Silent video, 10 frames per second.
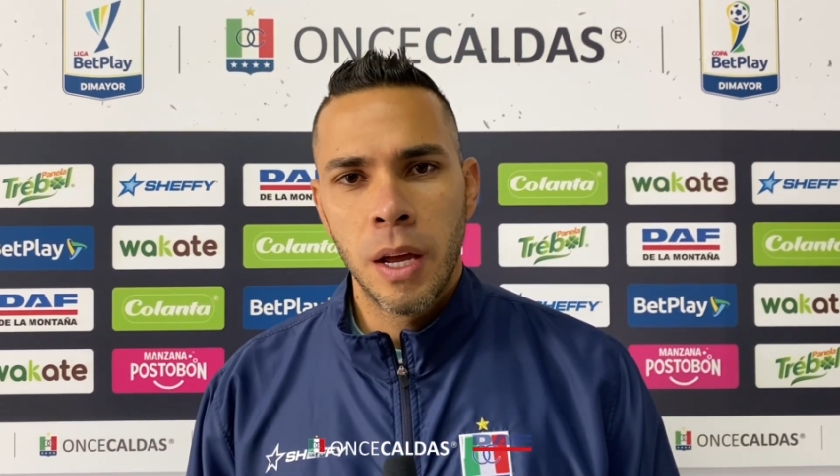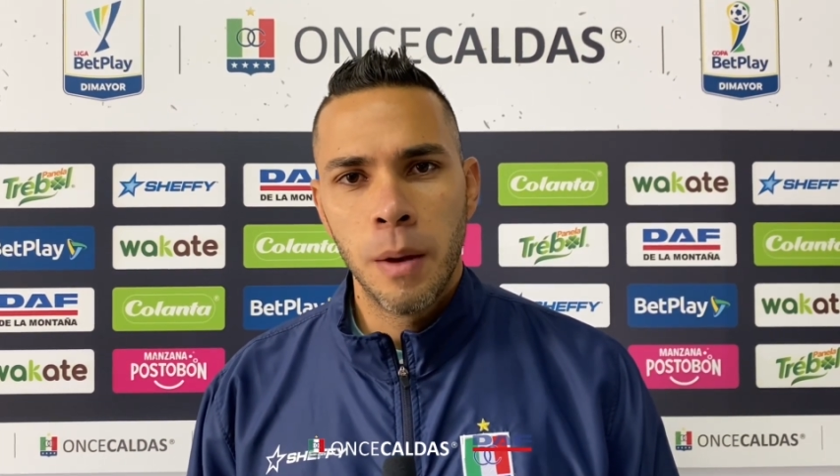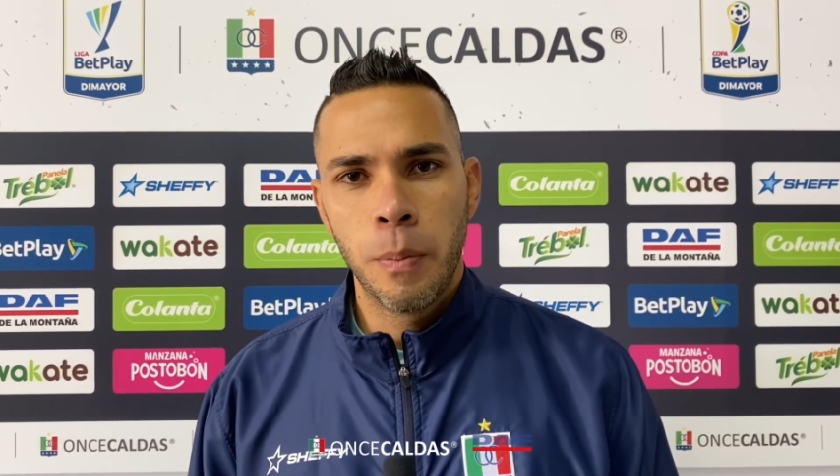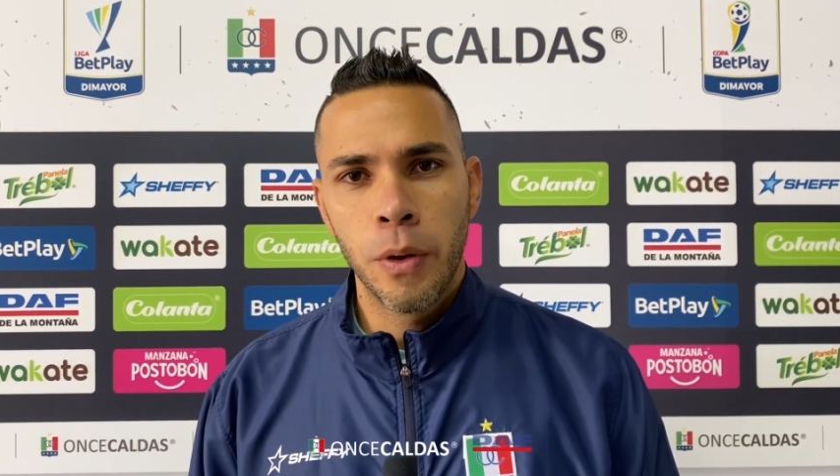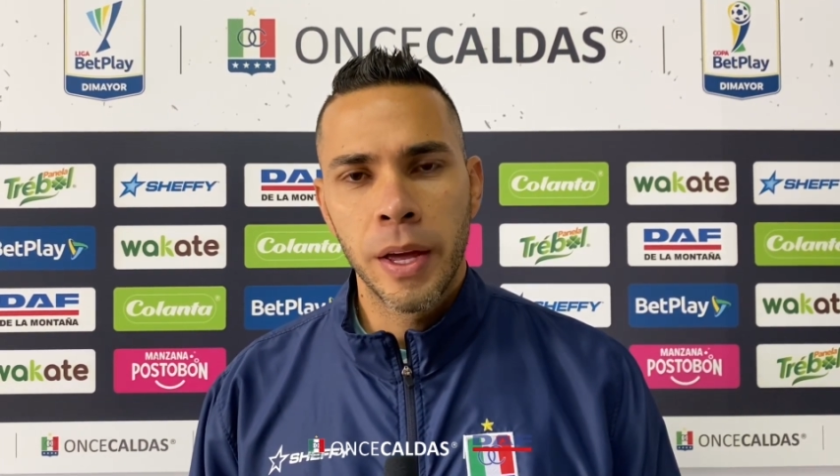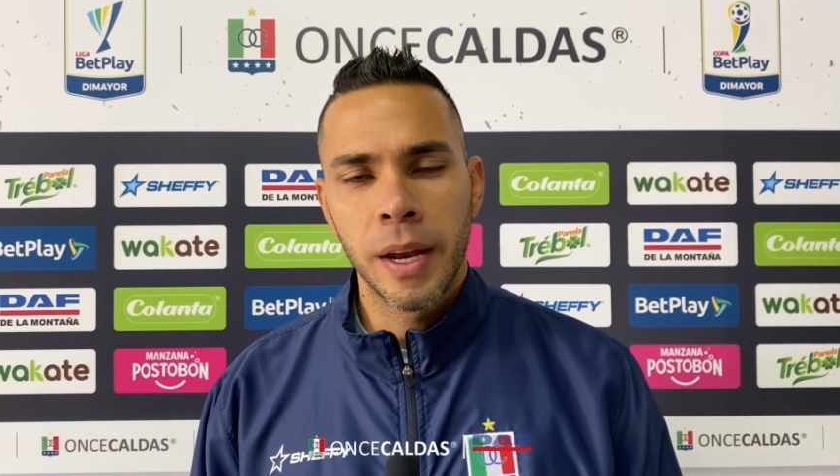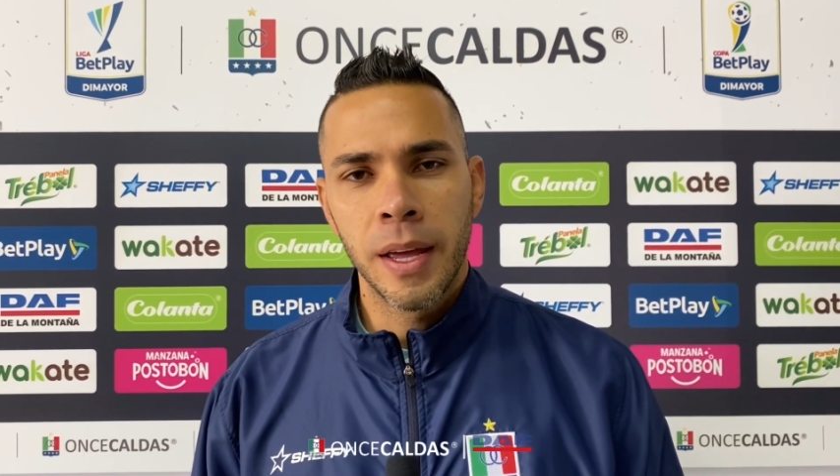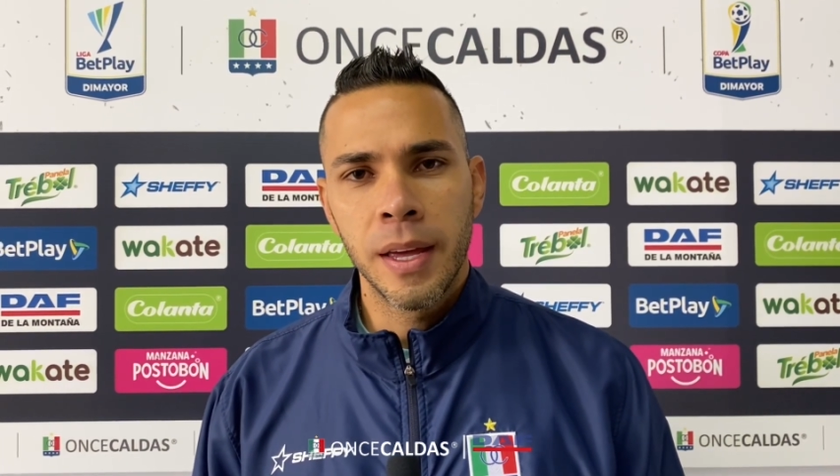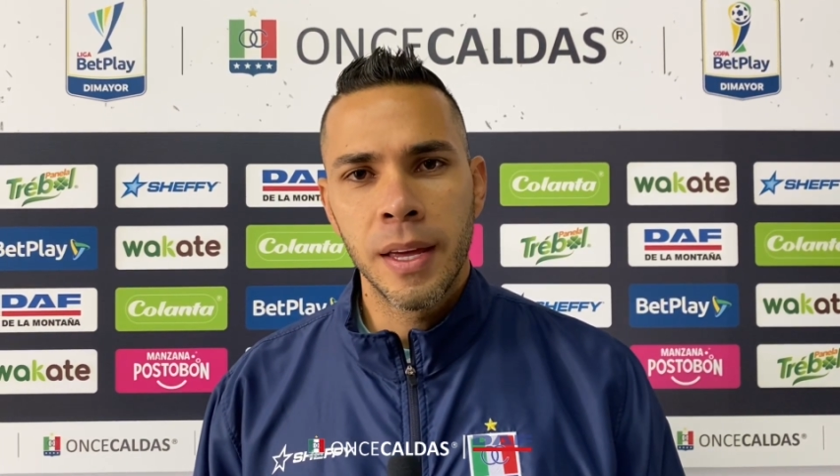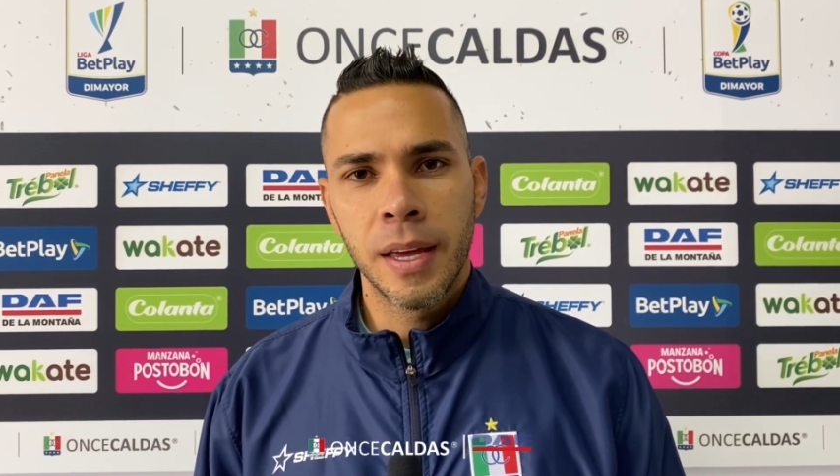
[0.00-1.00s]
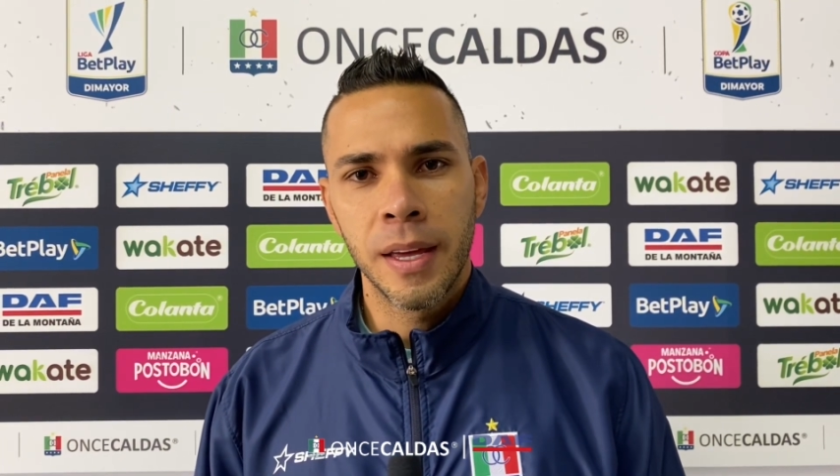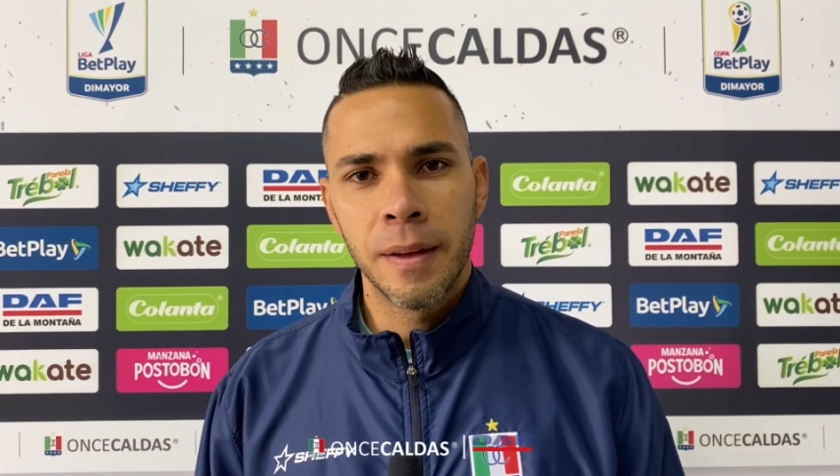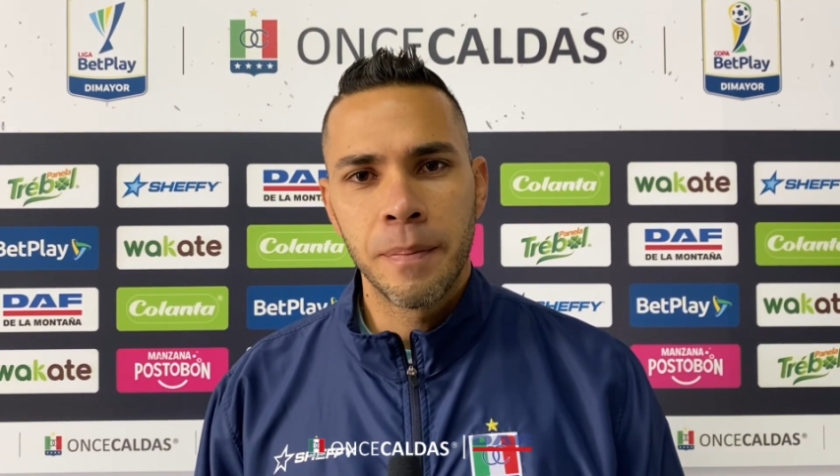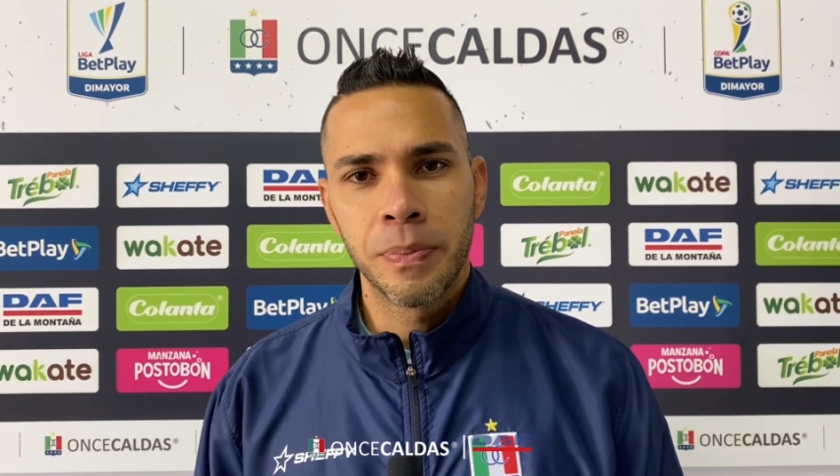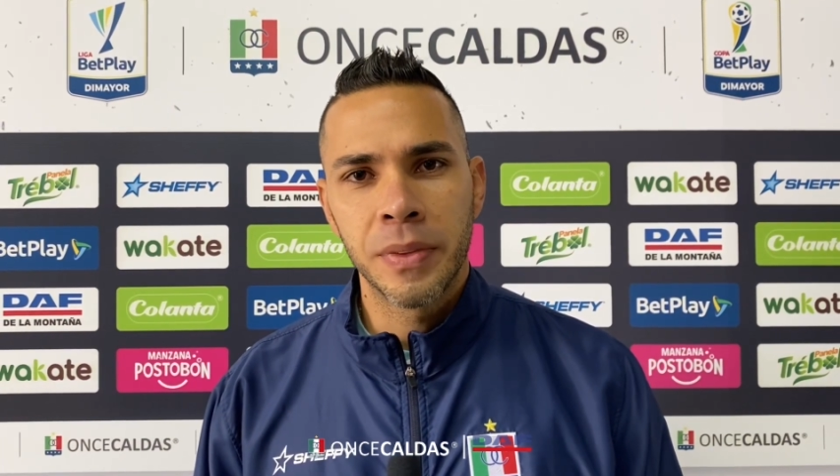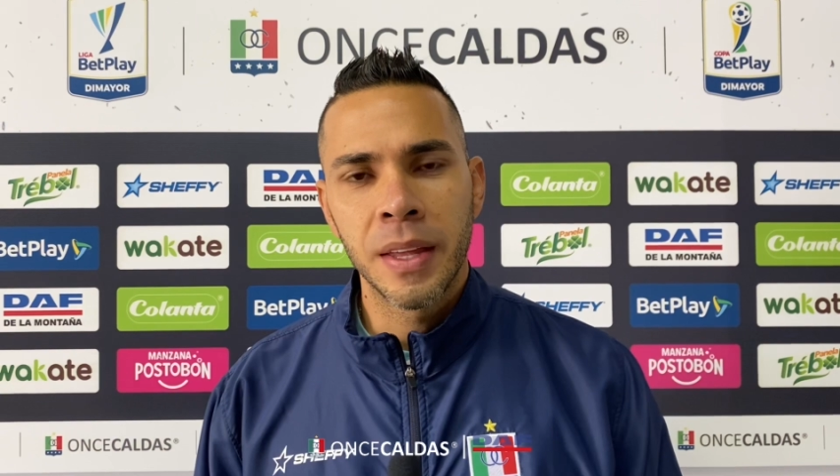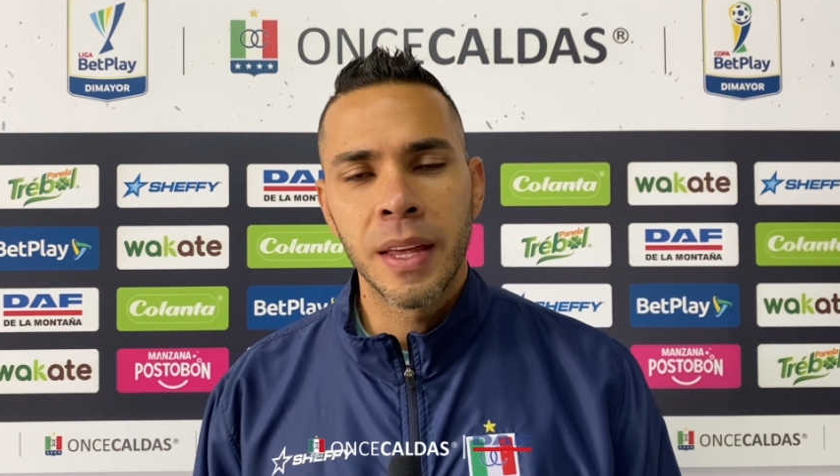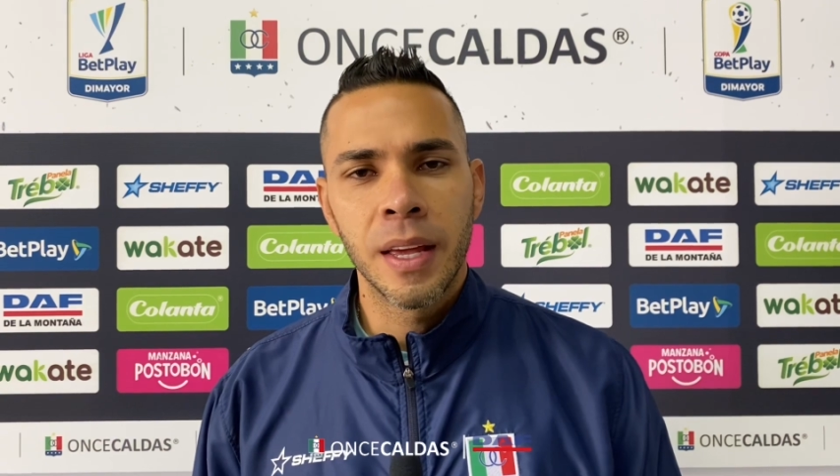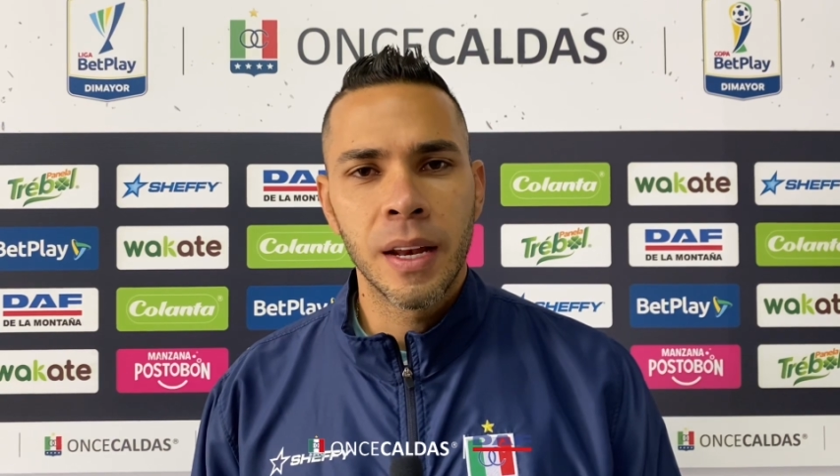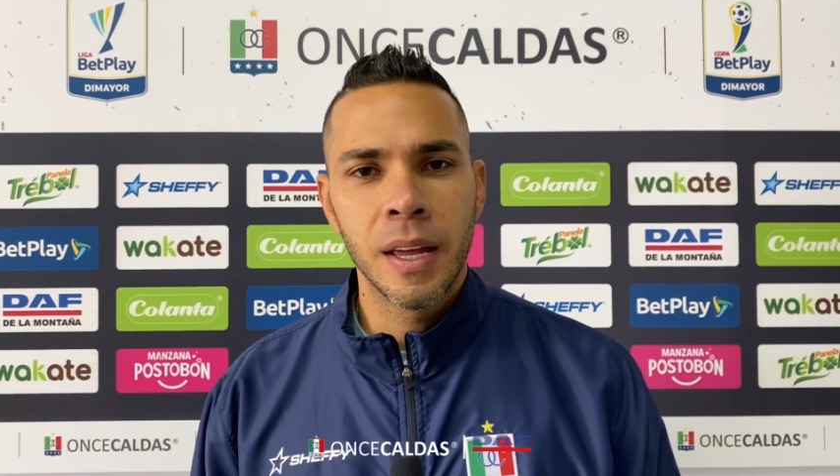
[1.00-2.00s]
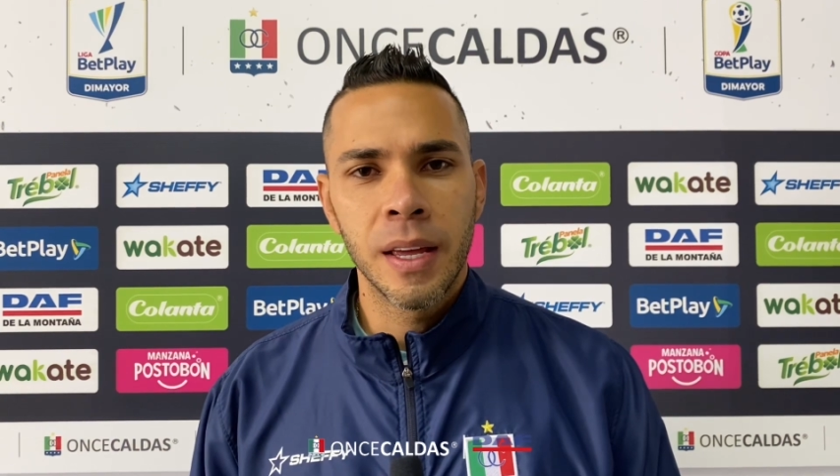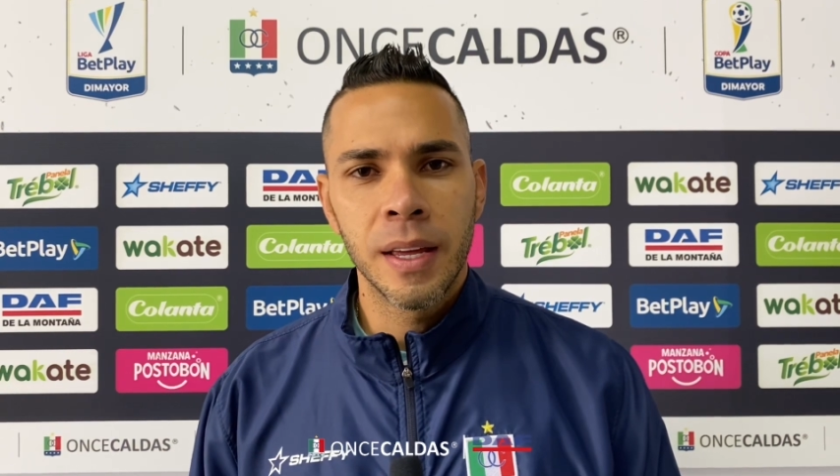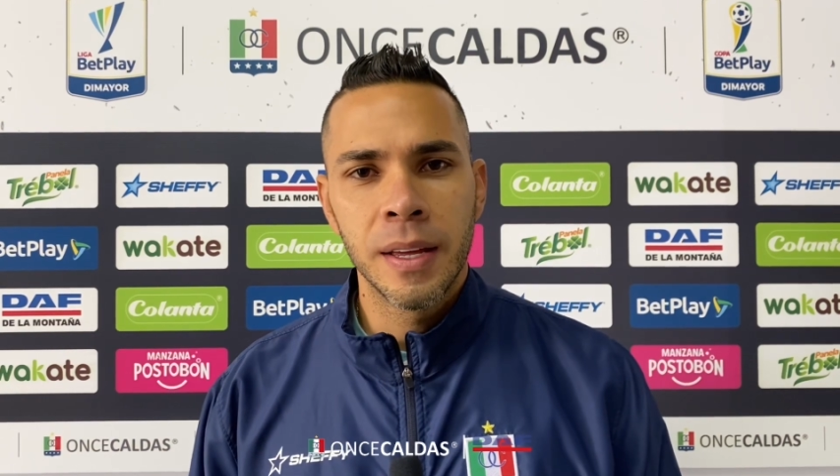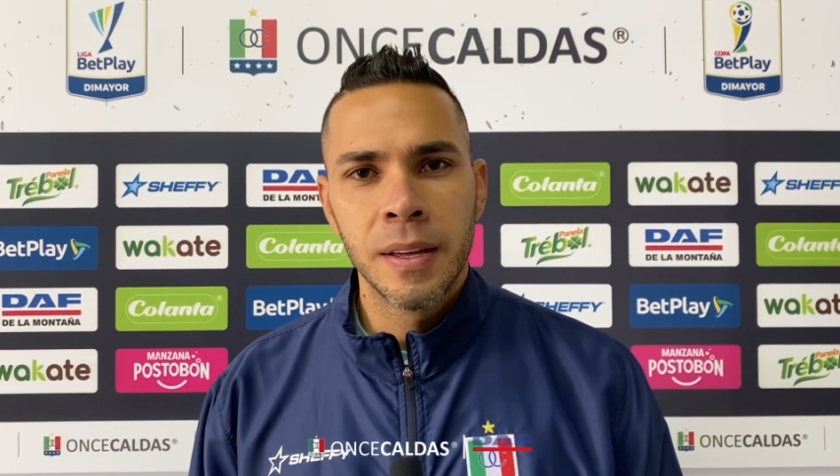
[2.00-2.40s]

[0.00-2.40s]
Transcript: el poder eh, tener eh,